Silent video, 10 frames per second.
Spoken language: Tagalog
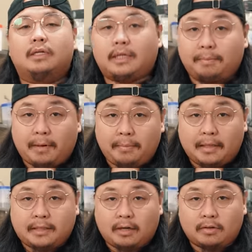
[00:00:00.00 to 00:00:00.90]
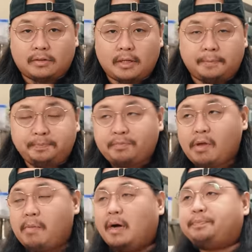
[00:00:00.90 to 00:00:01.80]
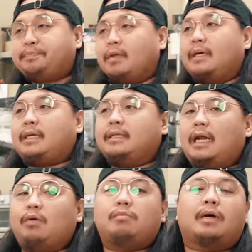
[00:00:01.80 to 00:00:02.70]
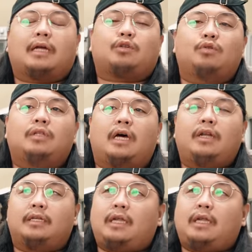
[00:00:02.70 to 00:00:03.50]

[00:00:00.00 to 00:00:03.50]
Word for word: Siyempre, Media Noche. Tama. Diba? Kasi dalawang magkasunod na ano eh.